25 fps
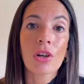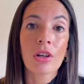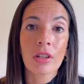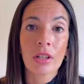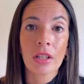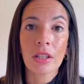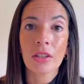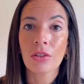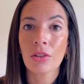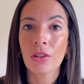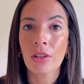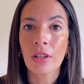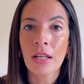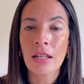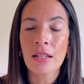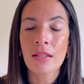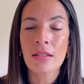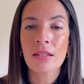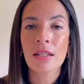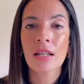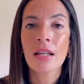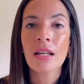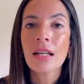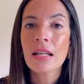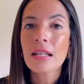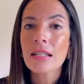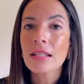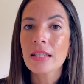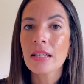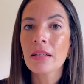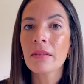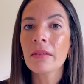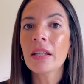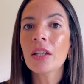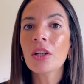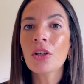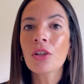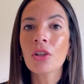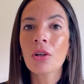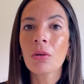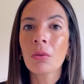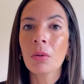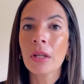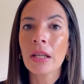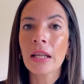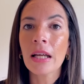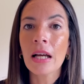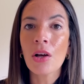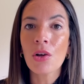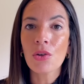restaurantes se vieron
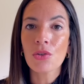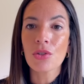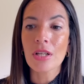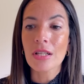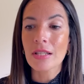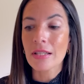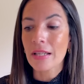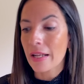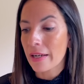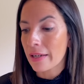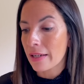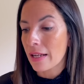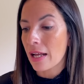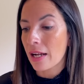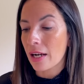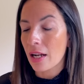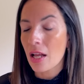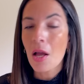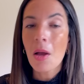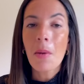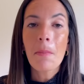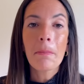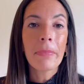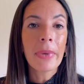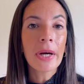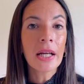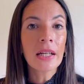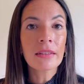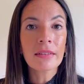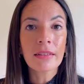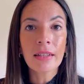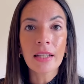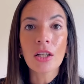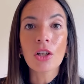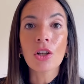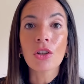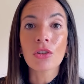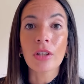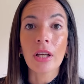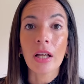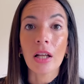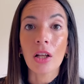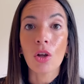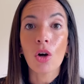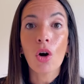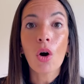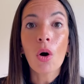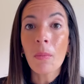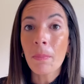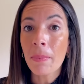obligados a cerrar parte del hotel
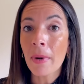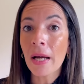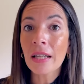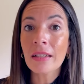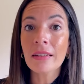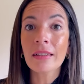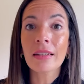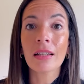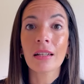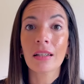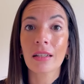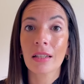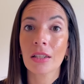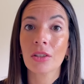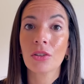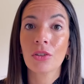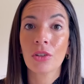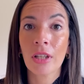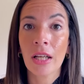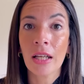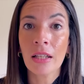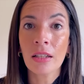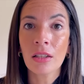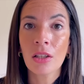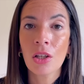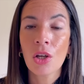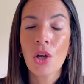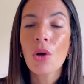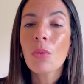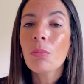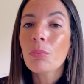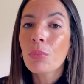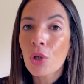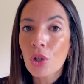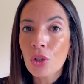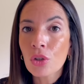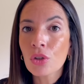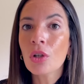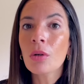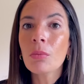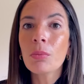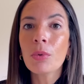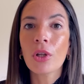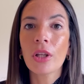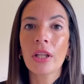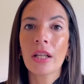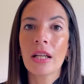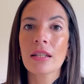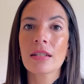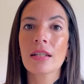o parte del restaurante por no
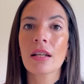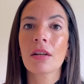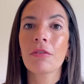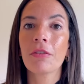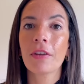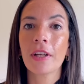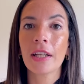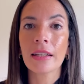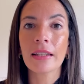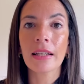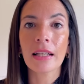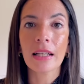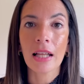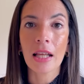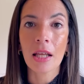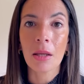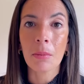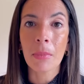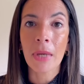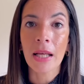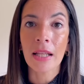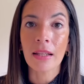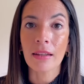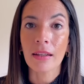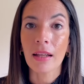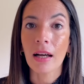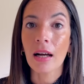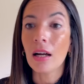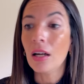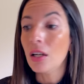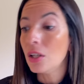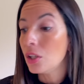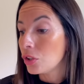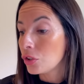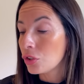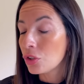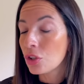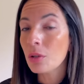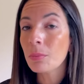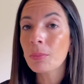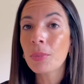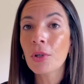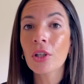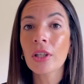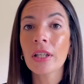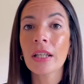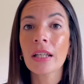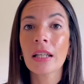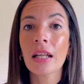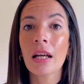poder hacer frente a la demanda. No
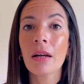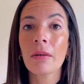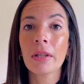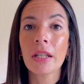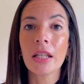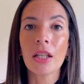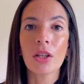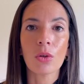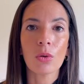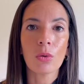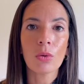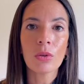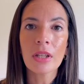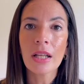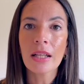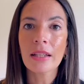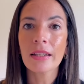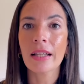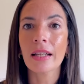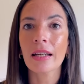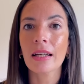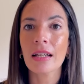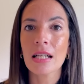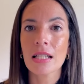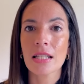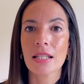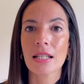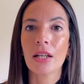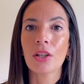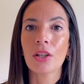podían abrir una terraza,